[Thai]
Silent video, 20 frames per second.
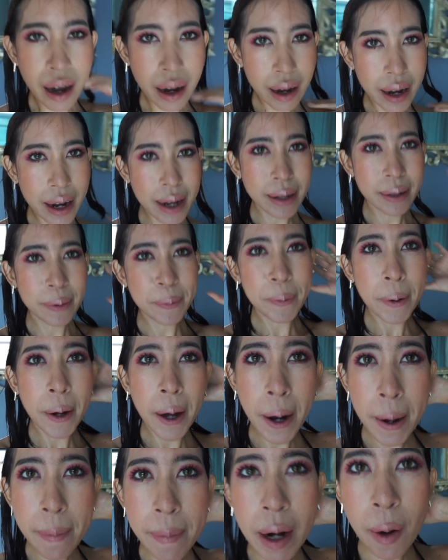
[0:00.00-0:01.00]
เฮ้ย
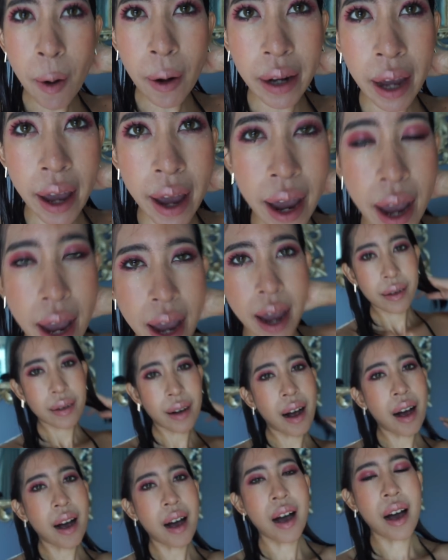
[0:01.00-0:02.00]
เฮ้ยมันโอเค
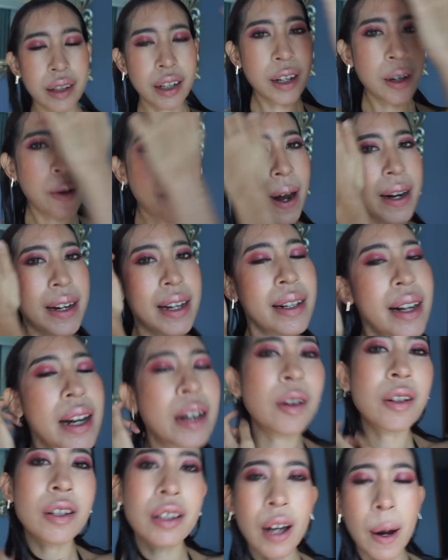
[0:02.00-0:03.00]
ก็ถือว่านิน
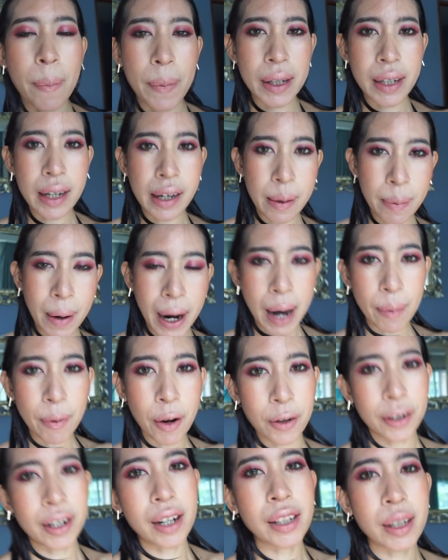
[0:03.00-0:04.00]
ได้ทดสอบประสิทธิภาพ
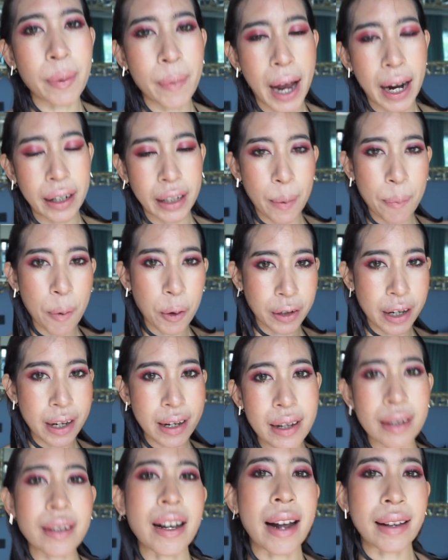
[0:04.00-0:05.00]
ของเครื่องสำอางทั้งหมด
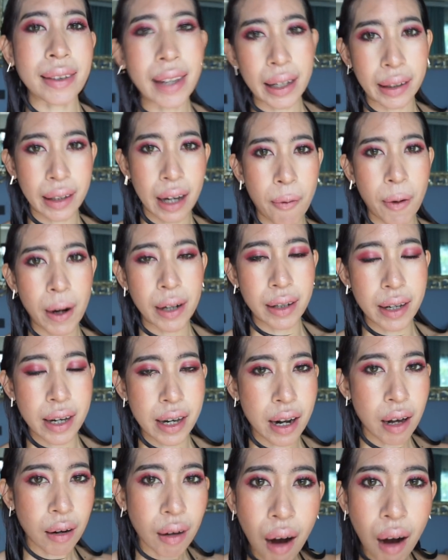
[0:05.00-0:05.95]
ที่นินใช้แต่งในวันนี้ แล้ว